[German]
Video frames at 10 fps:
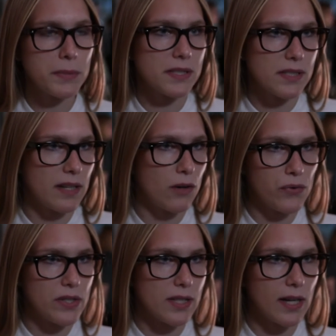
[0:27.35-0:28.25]
Das ist ein
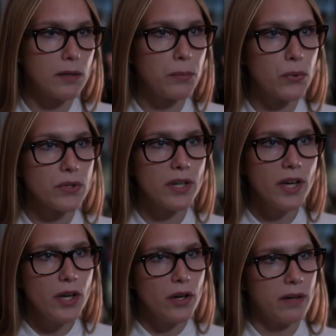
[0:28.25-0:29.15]
offenes Angebot
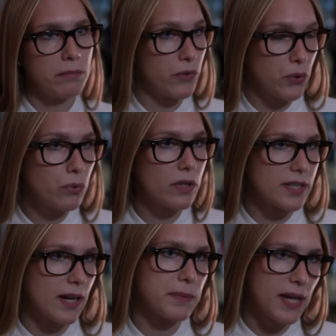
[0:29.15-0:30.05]
ähm, für
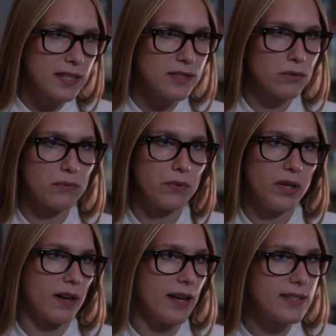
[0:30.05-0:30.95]
Jugendliche ab 13 und für
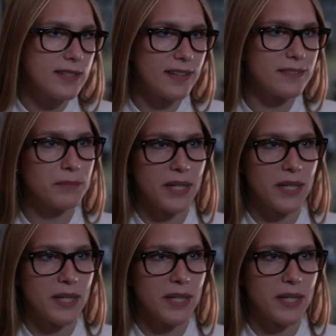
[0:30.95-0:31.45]
ihre Eltern.